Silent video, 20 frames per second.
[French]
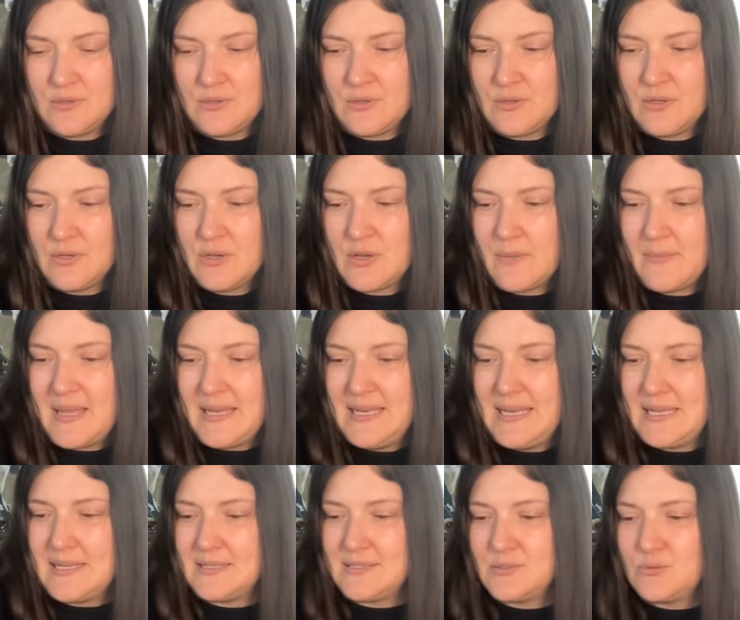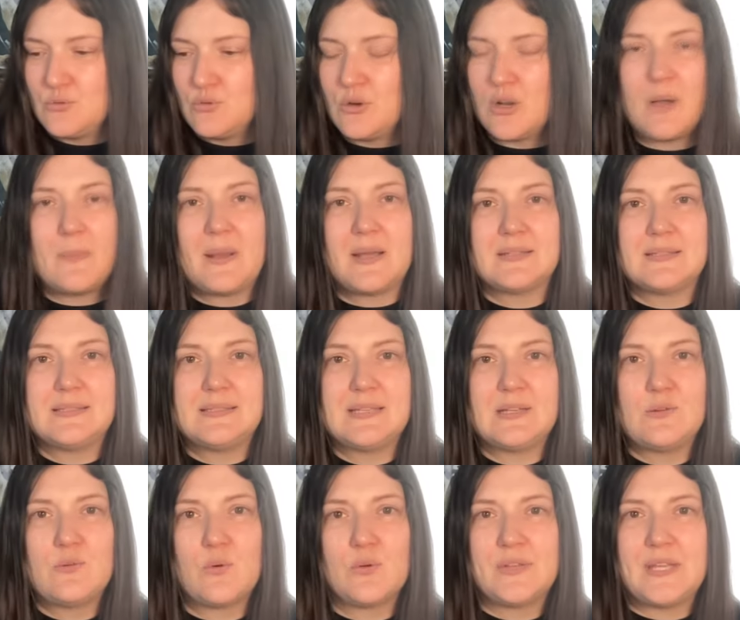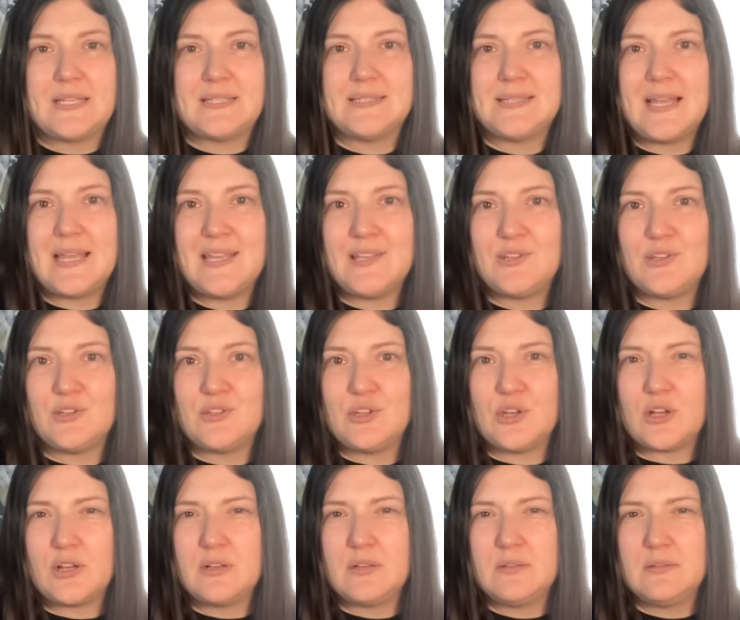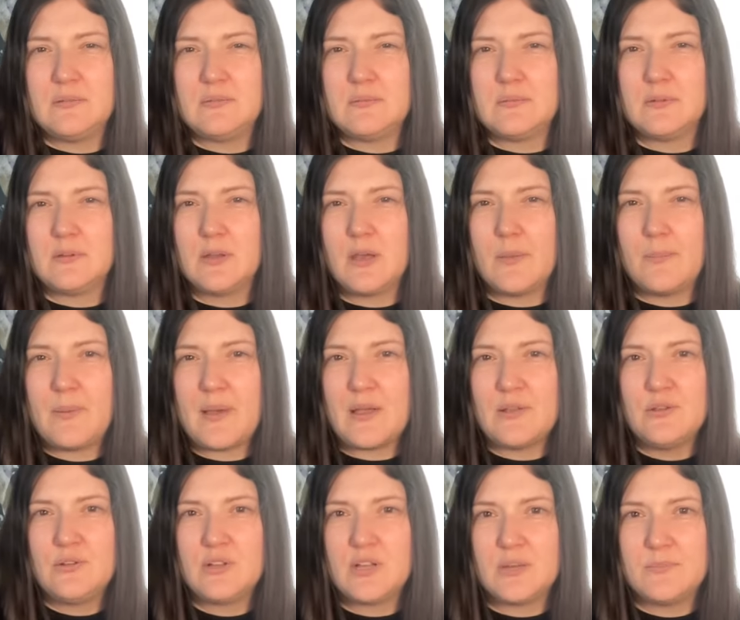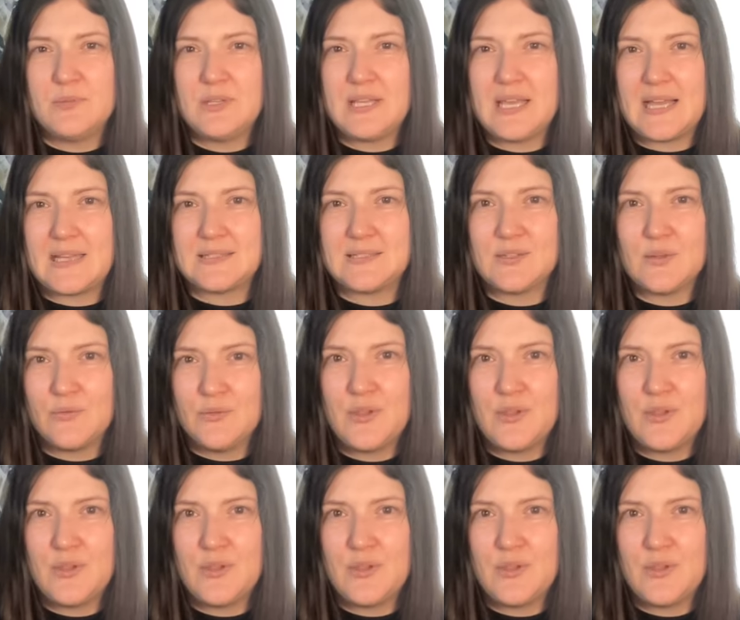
romanesque ou romantique où on essaye de reprendre une communication.